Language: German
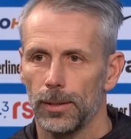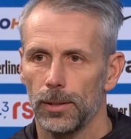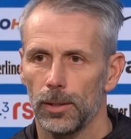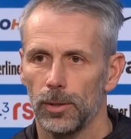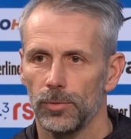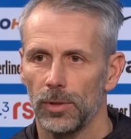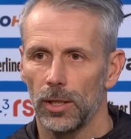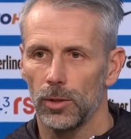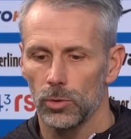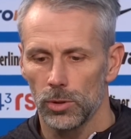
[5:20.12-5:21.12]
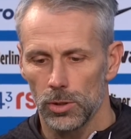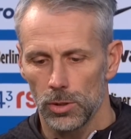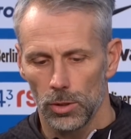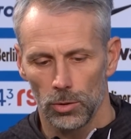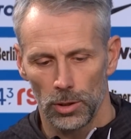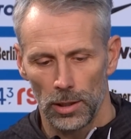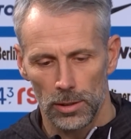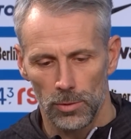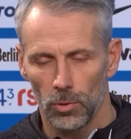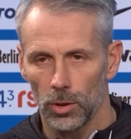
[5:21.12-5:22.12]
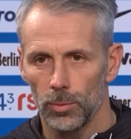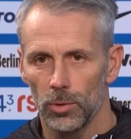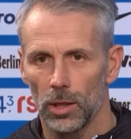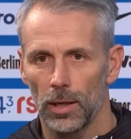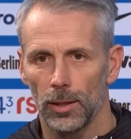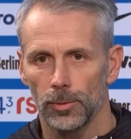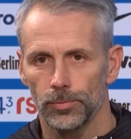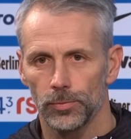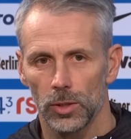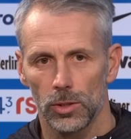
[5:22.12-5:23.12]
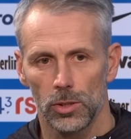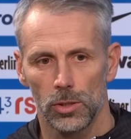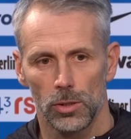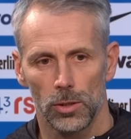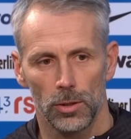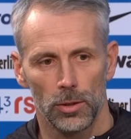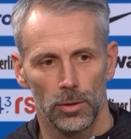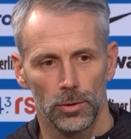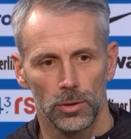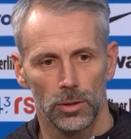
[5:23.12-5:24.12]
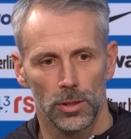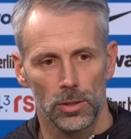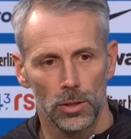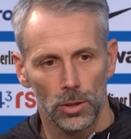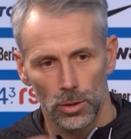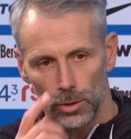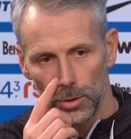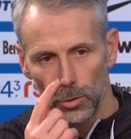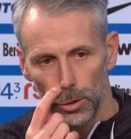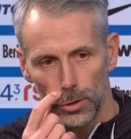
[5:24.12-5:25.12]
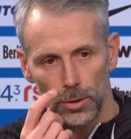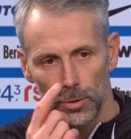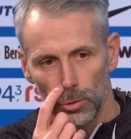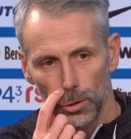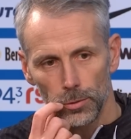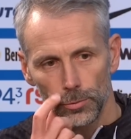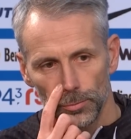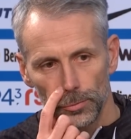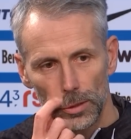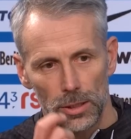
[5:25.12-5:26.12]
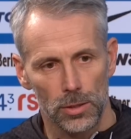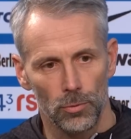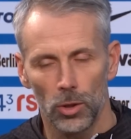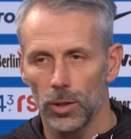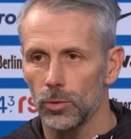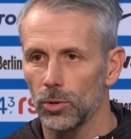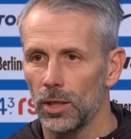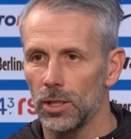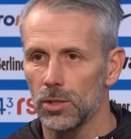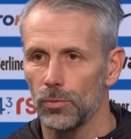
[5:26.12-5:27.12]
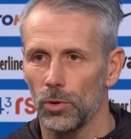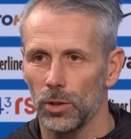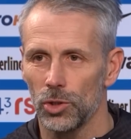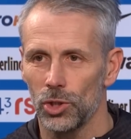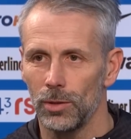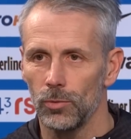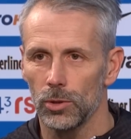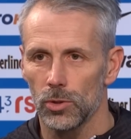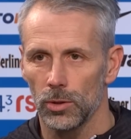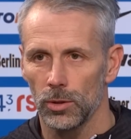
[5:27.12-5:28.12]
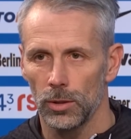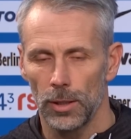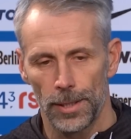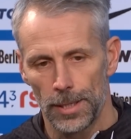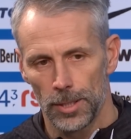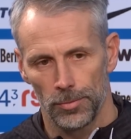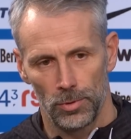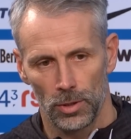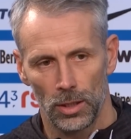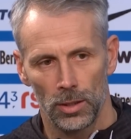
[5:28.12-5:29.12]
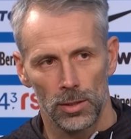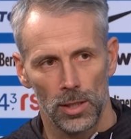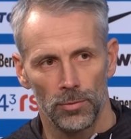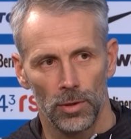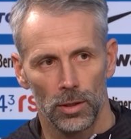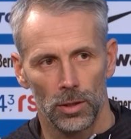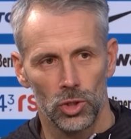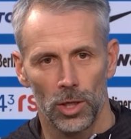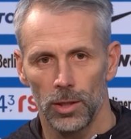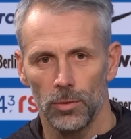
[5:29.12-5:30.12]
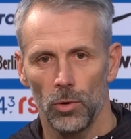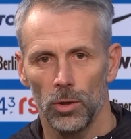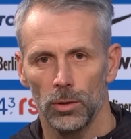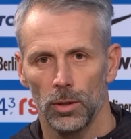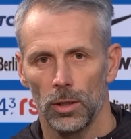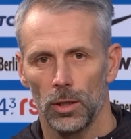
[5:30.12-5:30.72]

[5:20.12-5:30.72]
äh, war uns auch in den letzten Wochen immer klar, dass äh, das nicht äh, heute oder letzte Woche oder nächste Woche entschieden wird, sondern wir gehen jetzt einfach in entscheidende Wochen.